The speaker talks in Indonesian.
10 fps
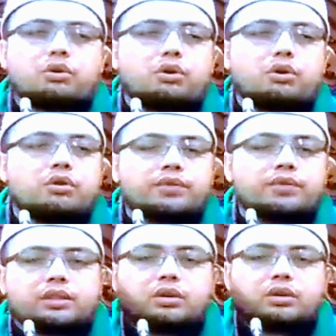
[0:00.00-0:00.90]
ulun
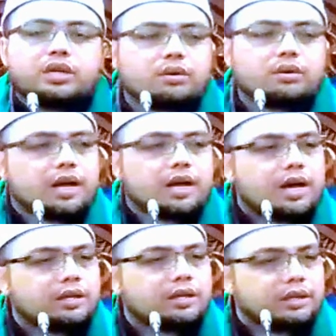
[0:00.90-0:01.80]
fid dunya wal
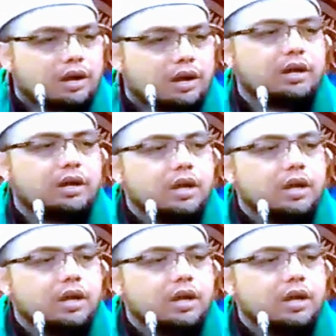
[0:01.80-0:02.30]
akhirah."